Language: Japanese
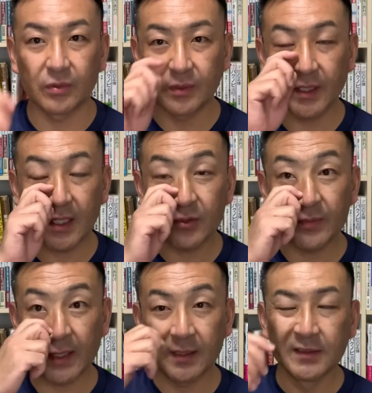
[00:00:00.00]
であと
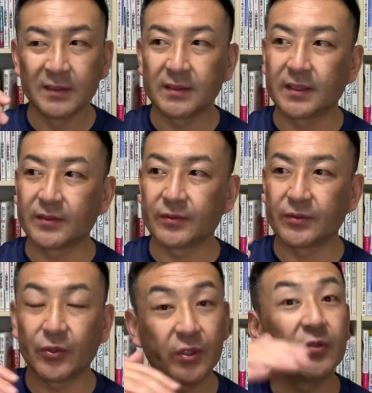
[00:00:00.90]
まああの
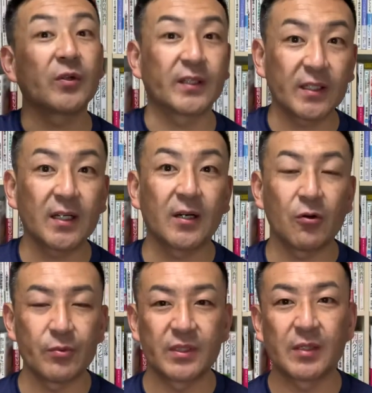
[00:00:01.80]
4人の方が
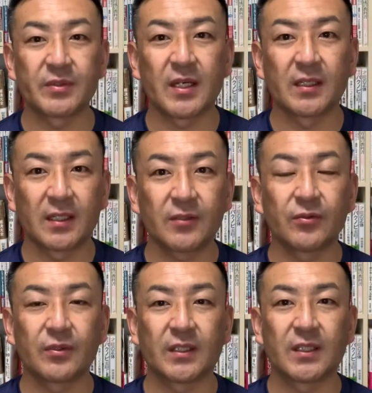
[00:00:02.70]
オブザブ参加と
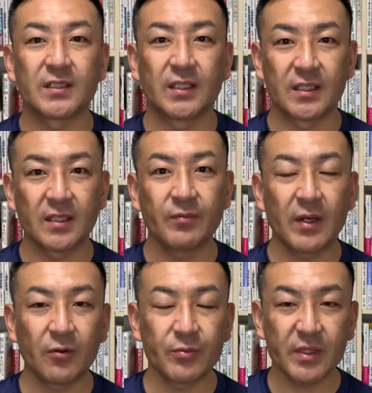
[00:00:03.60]
いう形ですね、ま
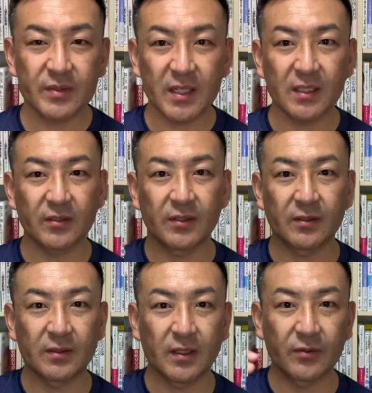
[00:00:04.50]
あ、オブザブ参加というの
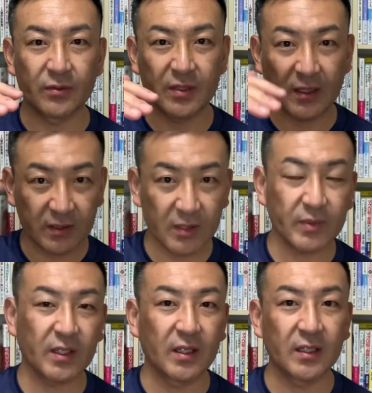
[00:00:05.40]
はあの昨年ま
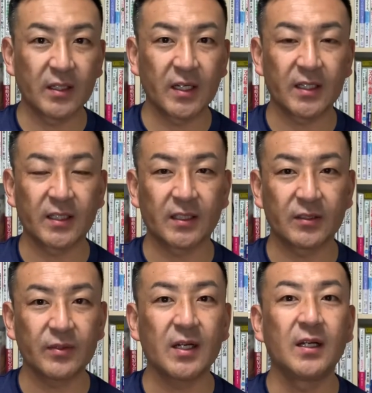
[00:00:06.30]
で出られた方
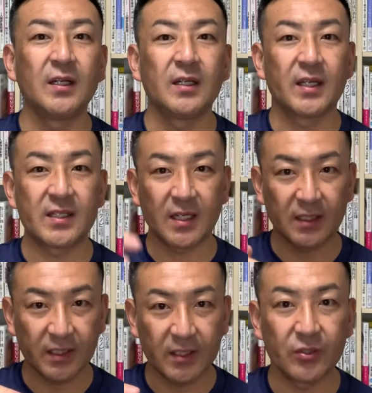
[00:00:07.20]
は参加
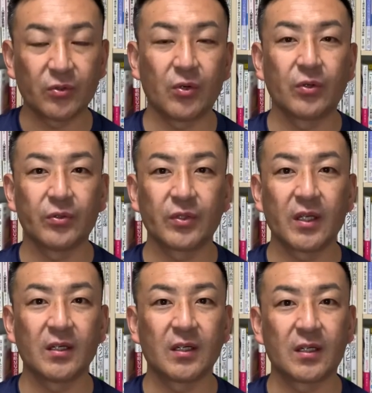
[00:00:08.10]
できるという
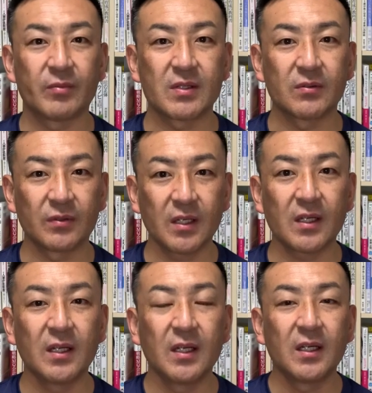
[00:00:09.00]
権利がありますの
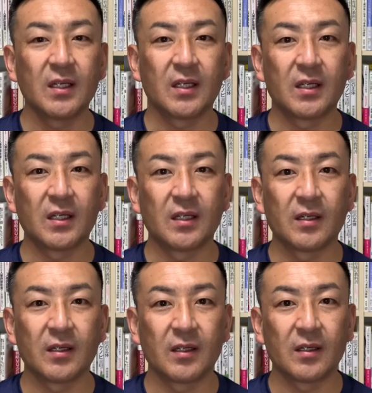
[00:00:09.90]
で、
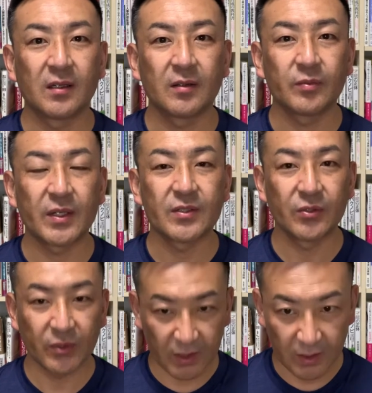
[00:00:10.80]
えー、プラス
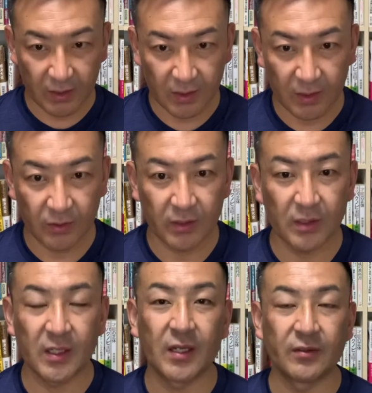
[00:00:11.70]
4人
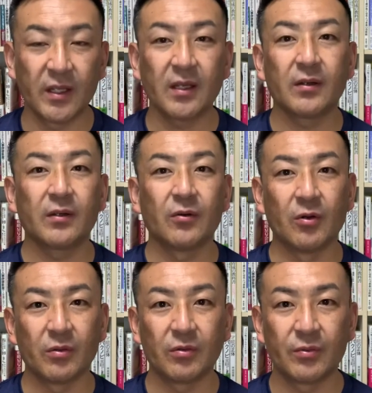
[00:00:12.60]
リアルで
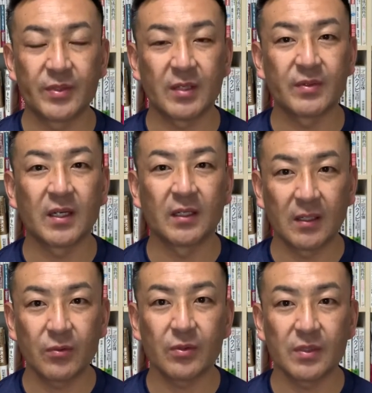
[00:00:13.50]
オブザブ参加
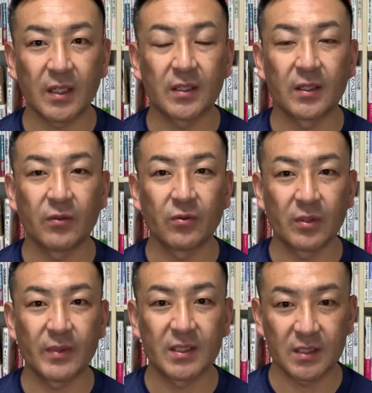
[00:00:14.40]
をされており
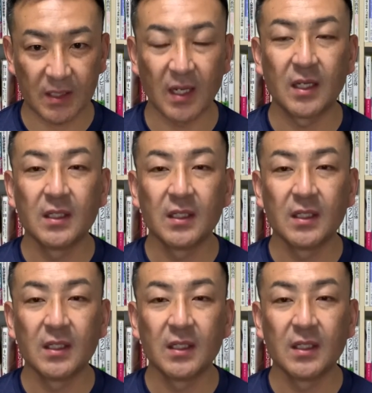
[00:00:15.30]
ました。